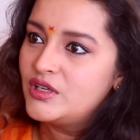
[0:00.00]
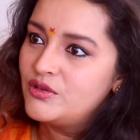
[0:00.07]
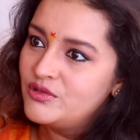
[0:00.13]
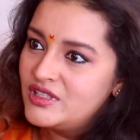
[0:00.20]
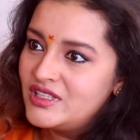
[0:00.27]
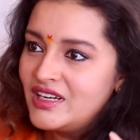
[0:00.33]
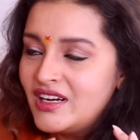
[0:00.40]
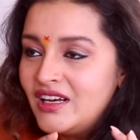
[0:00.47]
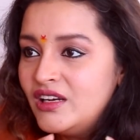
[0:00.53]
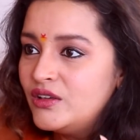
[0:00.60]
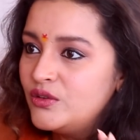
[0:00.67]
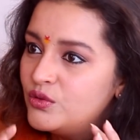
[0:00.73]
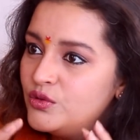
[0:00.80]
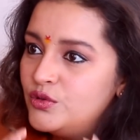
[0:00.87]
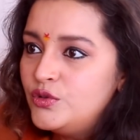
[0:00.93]
సంస్కారాలు
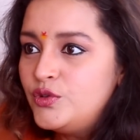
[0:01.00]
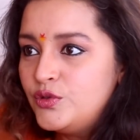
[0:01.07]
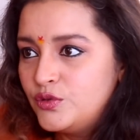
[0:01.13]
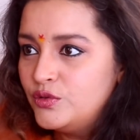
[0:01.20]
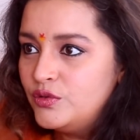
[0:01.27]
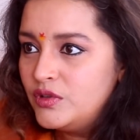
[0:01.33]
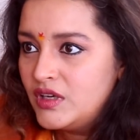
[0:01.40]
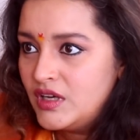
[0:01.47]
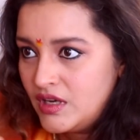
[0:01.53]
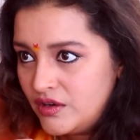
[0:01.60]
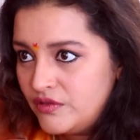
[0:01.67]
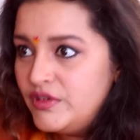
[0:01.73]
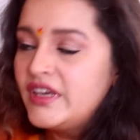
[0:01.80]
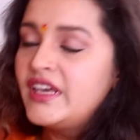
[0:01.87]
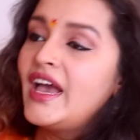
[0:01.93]
ఉంటూ
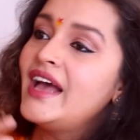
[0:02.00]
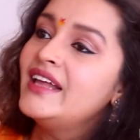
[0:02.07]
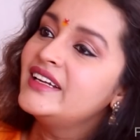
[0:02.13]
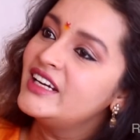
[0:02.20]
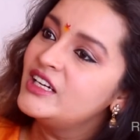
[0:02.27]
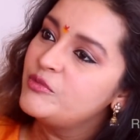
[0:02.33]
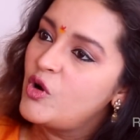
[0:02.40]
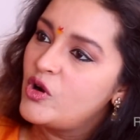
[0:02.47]
వీ క్యాన్ గెట్